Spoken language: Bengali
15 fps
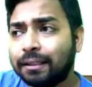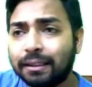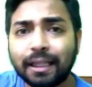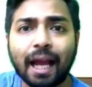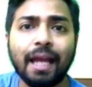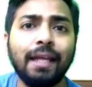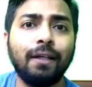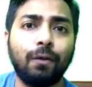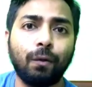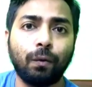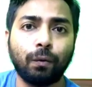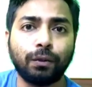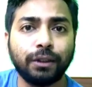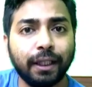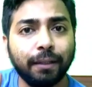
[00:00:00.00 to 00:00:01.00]
যাই
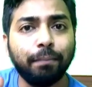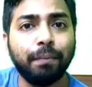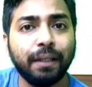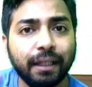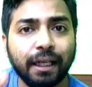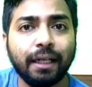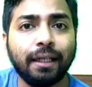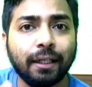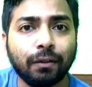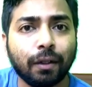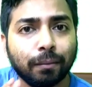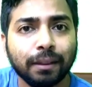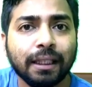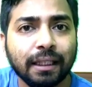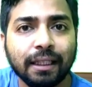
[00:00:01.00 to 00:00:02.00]
করুক সেই পিরিয়ডটা তো
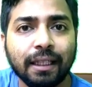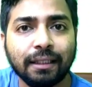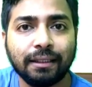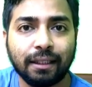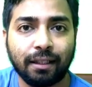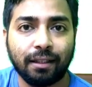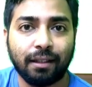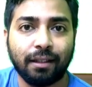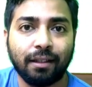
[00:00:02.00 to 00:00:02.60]
আমাদের দিয়েছে রে